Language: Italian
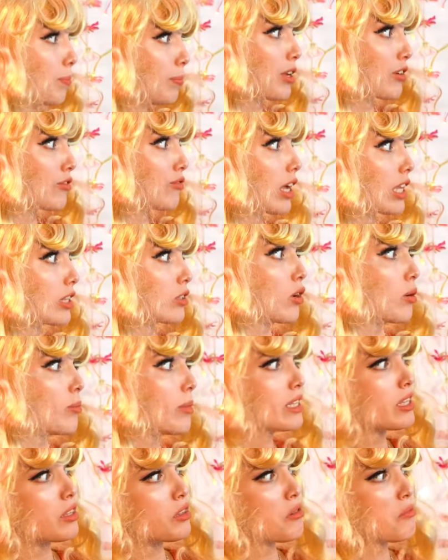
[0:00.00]
Perfetto,
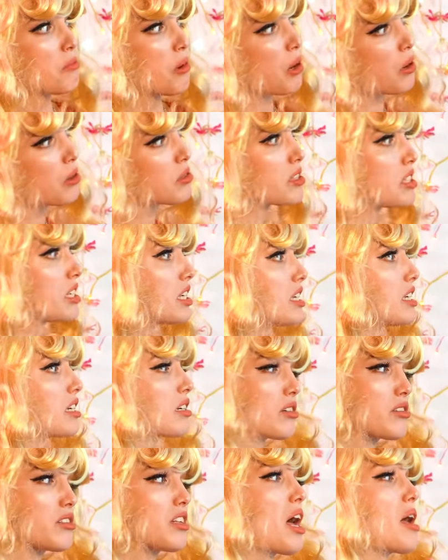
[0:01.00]
mettiti un po' così,
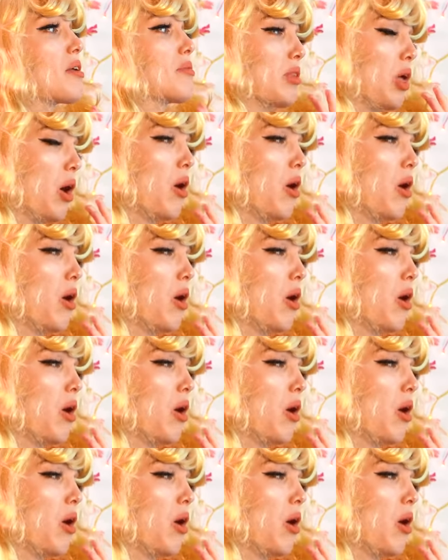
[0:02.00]
cosa...